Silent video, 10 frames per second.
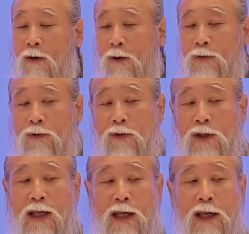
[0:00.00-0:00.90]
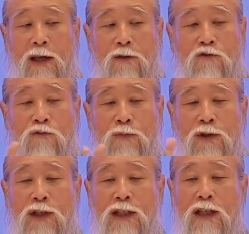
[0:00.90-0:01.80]
어떻게
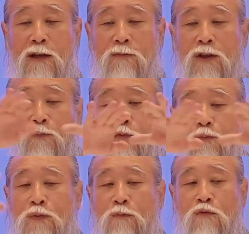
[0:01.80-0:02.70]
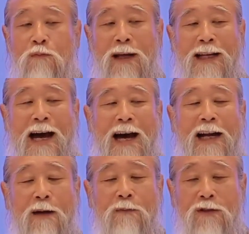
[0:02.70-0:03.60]
해주면 이 사람들이 불평불만
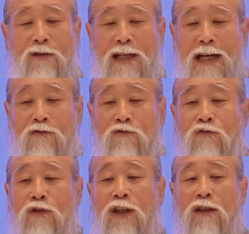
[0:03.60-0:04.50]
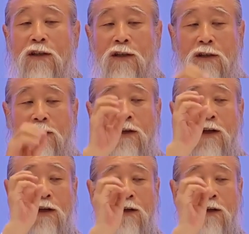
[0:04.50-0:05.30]
안 하면서 살 수 있는 길을